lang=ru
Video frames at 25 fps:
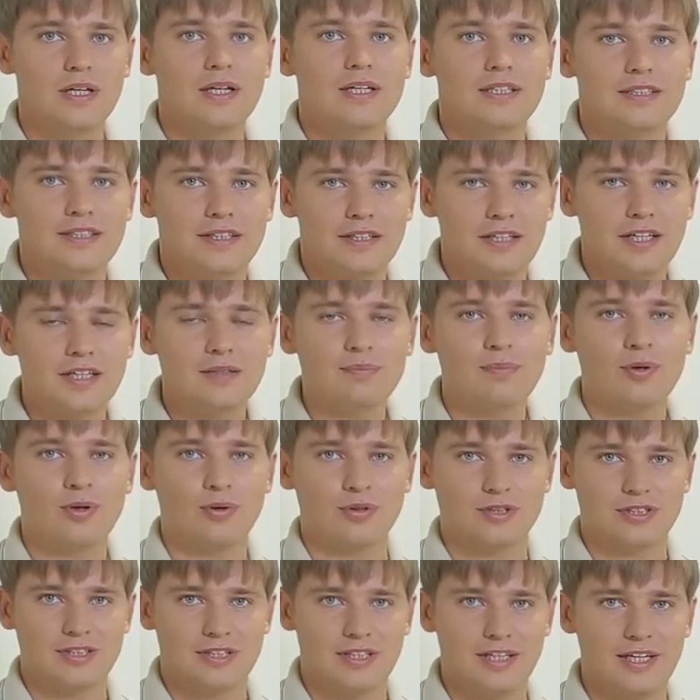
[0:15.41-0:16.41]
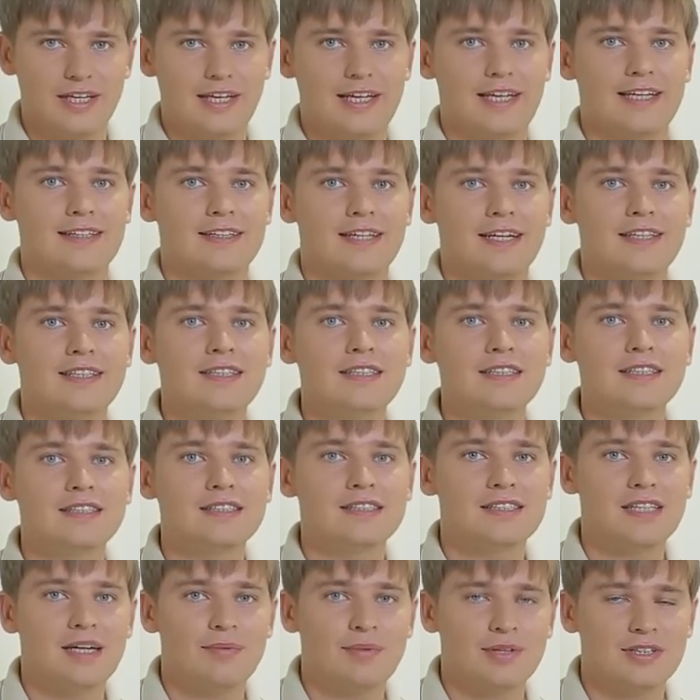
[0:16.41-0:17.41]
Секрет прост – это один из
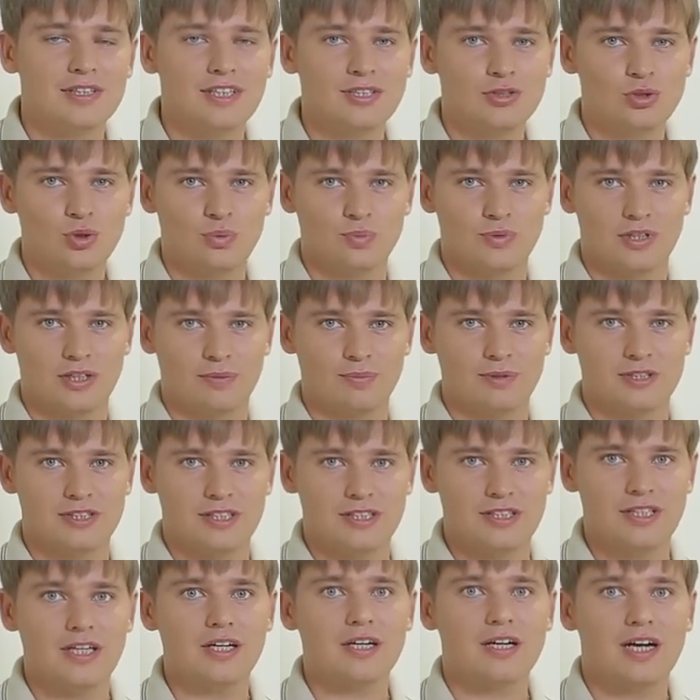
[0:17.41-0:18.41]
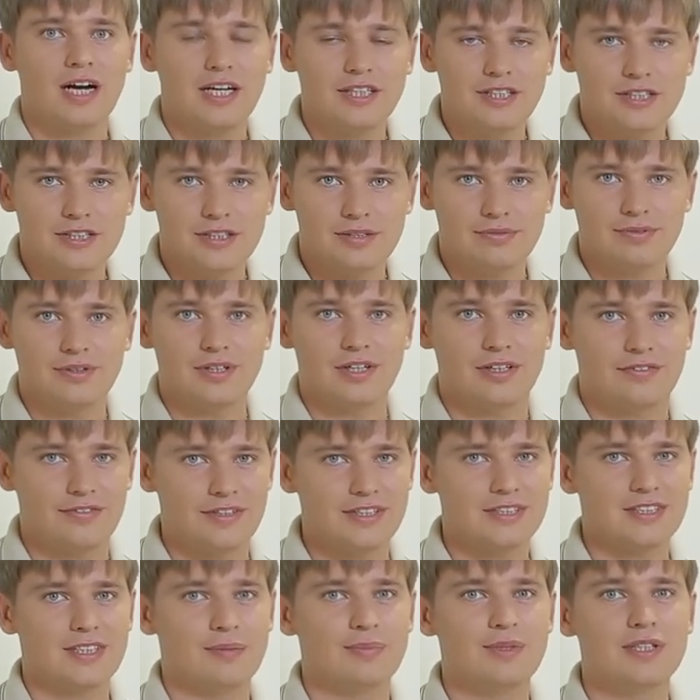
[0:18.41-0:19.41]
самых доступных по цене качественных
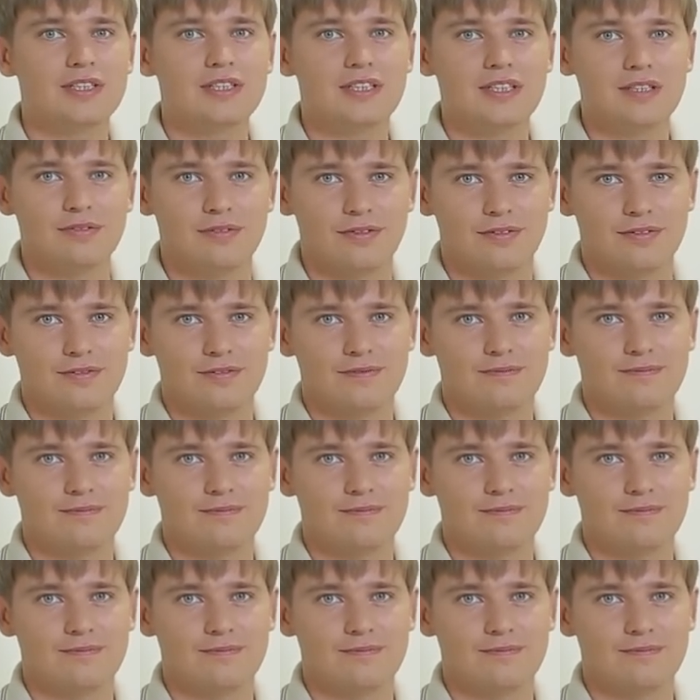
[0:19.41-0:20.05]
фикс-объективов.